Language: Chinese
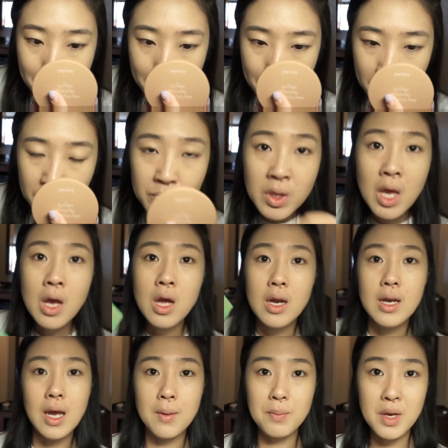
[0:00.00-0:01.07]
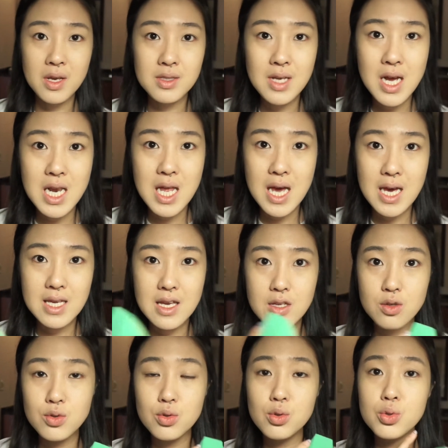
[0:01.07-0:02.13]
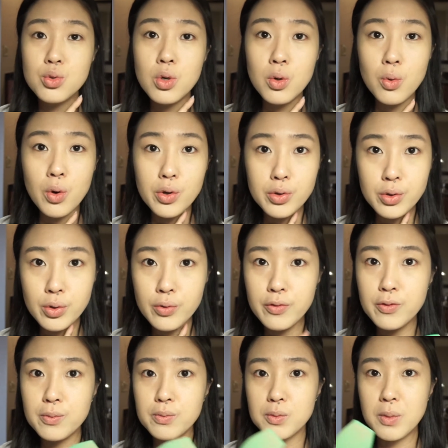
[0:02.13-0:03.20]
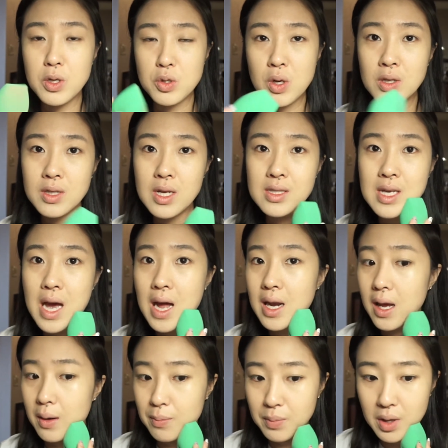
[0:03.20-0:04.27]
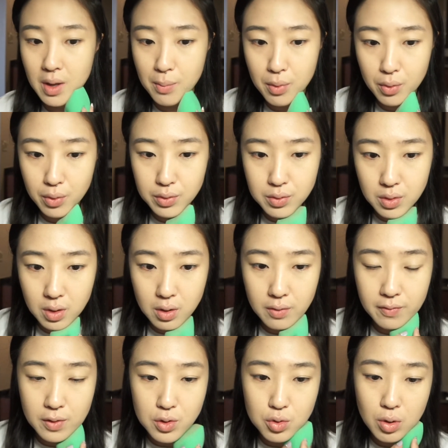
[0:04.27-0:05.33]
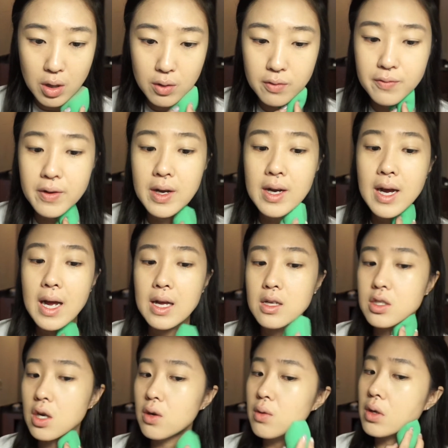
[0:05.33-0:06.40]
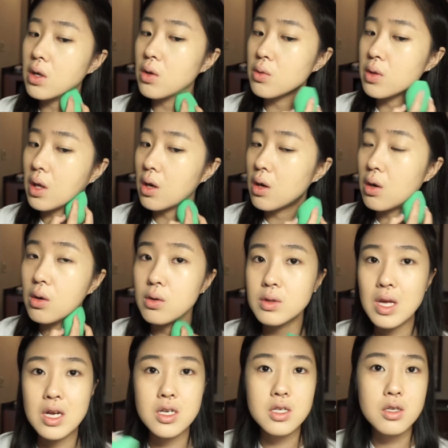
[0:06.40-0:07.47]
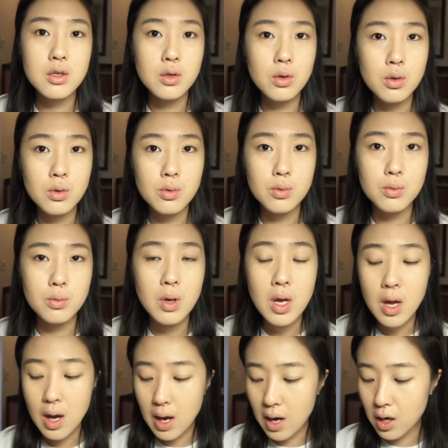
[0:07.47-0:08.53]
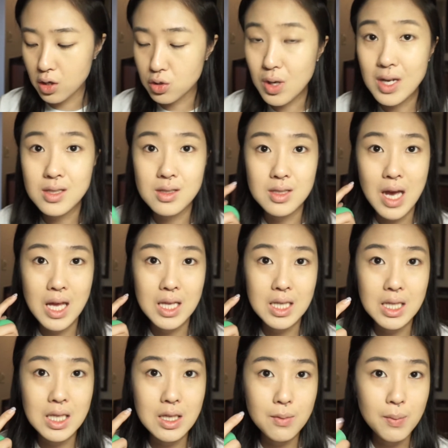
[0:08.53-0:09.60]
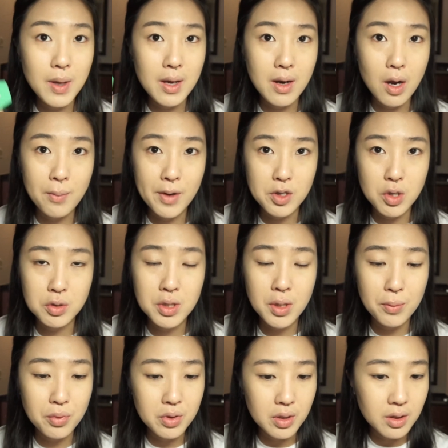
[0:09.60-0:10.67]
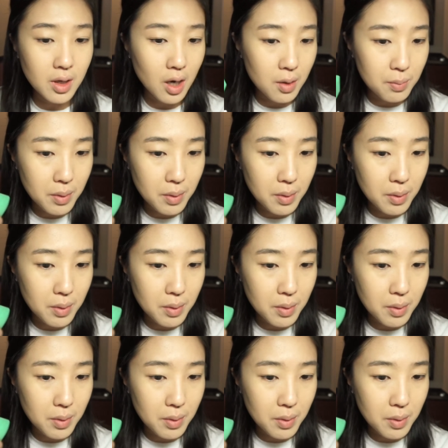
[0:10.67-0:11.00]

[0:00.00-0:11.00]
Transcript: 嗯，两遍下来，也就是说我用美妆蛋擦两遍，不会觉得粉转粉感稍微有点厚，但是用啊刷子擦的第一遍，然后美妆蛋铺的第二